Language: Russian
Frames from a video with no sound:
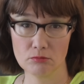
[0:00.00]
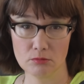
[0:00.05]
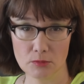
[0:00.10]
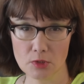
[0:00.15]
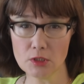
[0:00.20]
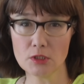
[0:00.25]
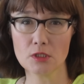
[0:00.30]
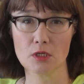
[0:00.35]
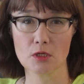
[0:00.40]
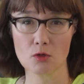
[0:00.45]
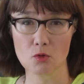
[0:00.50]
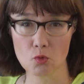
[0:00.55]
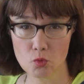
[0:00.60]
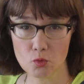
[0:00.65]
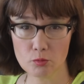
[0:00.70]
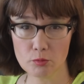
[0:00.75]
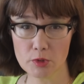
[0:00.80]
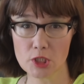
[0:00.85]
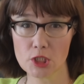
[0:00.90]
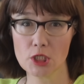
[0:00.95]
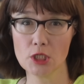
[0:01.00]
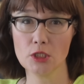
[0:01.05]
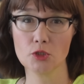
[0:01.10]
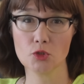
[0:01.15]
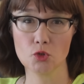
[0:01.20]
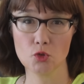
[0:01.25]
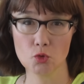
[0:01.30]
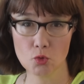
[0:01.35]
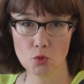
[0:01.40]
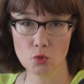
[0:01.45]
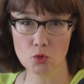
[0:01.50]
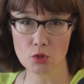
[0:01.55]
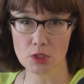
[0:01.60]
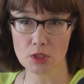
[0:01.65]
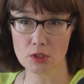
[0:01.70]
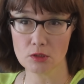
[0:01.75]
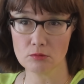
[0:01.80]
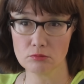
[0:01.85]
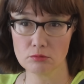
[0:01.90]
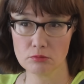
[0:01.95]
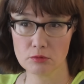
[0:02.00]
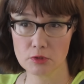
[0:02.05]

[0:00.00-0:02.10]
лесорубы, шахтеры,